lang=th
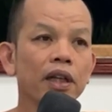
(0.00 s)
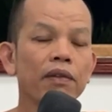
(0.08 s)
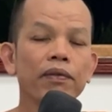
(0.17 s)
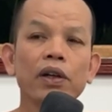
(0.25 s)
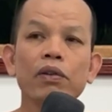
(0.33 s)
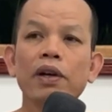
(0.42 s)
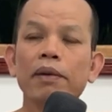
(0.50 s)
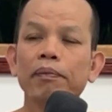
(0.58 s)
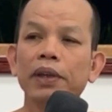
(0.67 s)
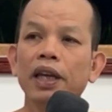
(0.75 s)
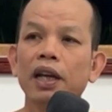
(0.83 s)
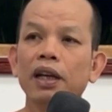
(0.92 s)
คำว่าความ
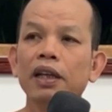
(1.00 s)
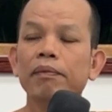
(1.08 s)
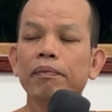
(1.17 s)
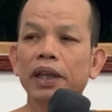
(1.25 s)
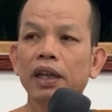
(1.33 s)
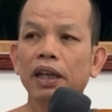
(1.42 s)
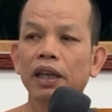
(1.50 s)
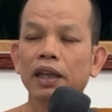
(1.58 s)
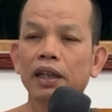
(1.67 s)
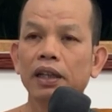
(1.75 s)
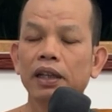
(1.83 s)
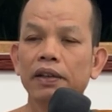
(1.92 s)
เพียรเริ่มเป็นเอง
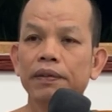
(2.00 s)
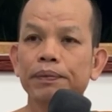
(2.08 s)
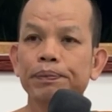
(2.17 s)
เนี่ย